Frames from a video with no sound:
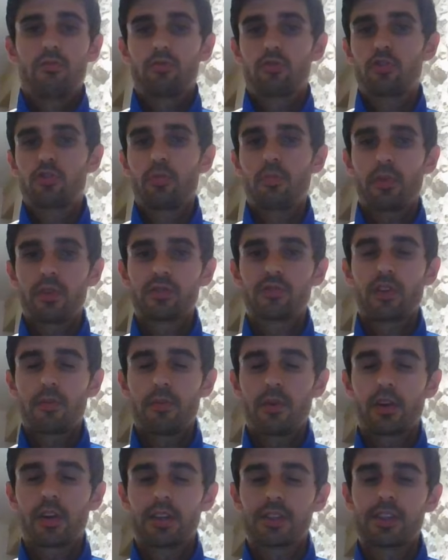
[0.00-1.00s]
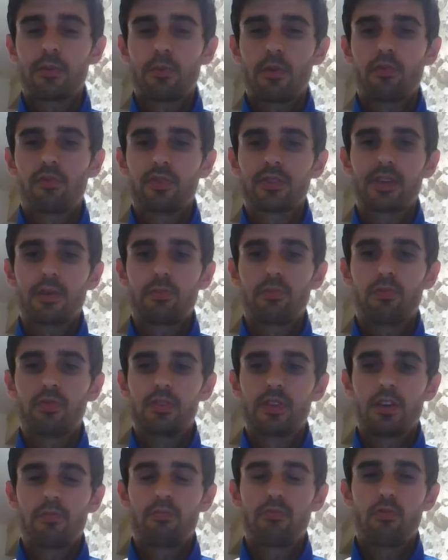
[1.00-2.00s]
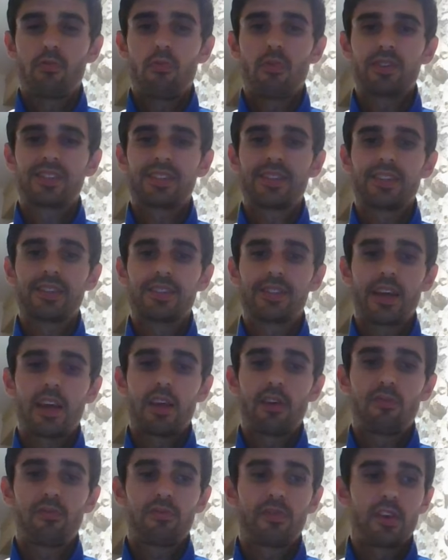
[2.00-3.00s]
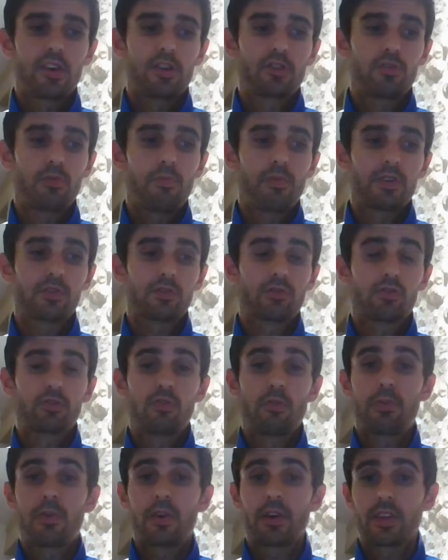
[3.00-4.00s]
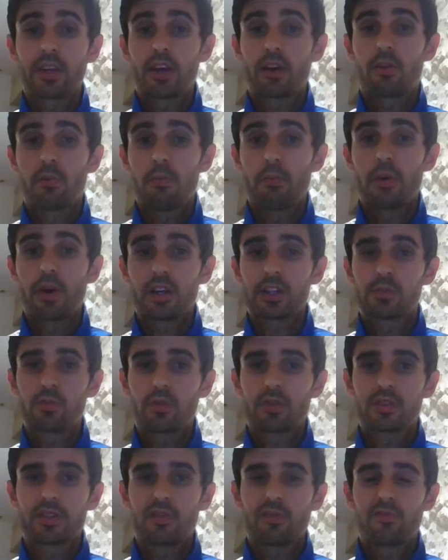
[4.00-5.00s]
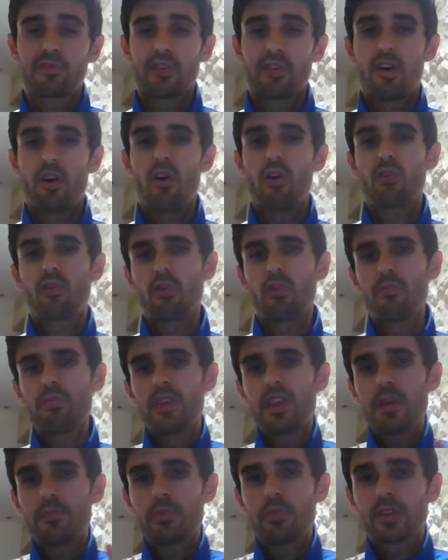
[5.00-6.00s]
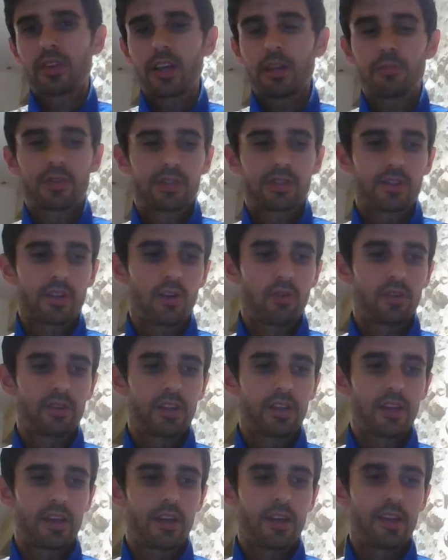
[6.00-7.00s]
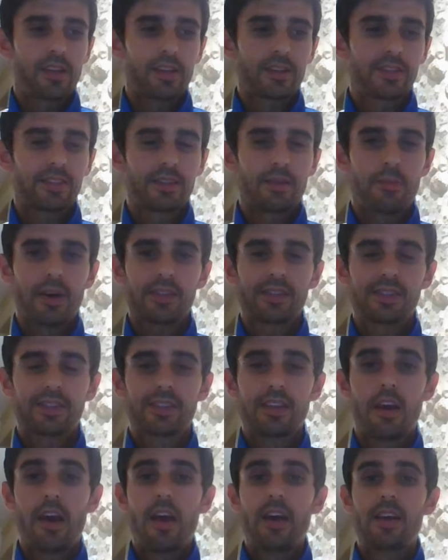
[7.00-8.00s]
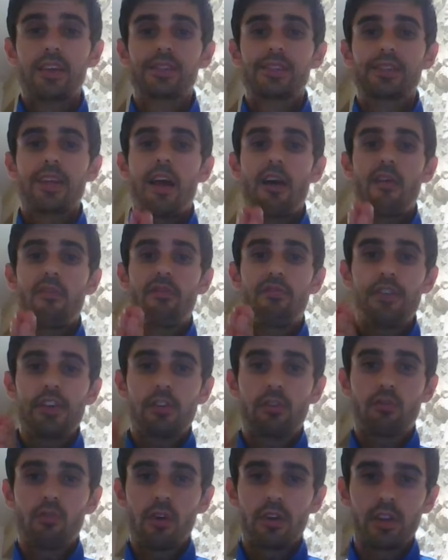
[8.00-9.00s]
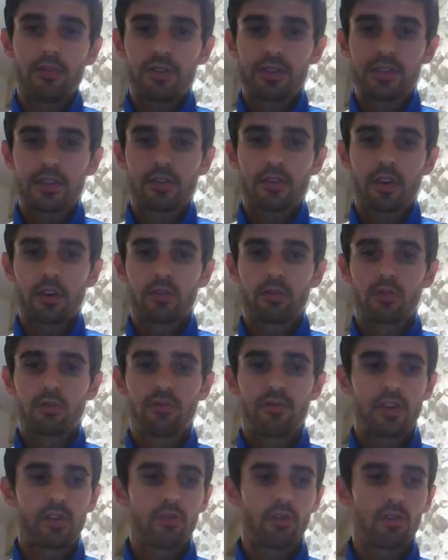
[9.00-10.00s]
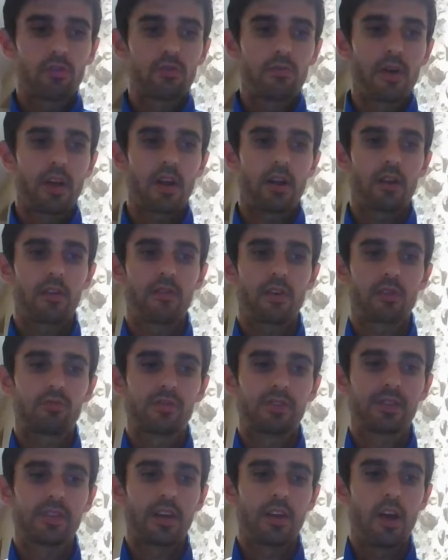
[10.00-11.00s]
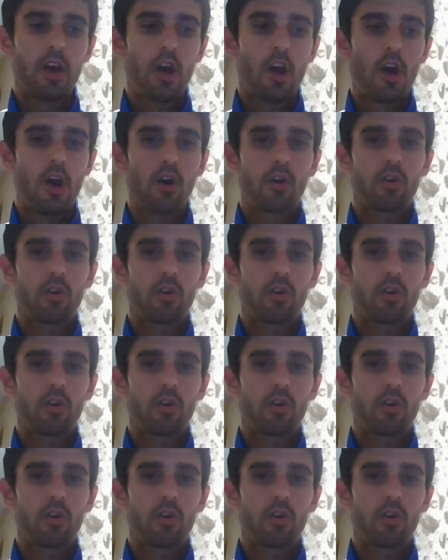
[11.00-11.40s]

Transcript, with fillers: Donc je pense vraiment que les Allemands vont s'imposer. Pour moi, c'est safe et je pense que je le prendrai comme pari sportif, en combiné peut-être parce que la cote est, assez basse c'est la victoire des visiteurs, donc victoire du Bayer Leverkusen,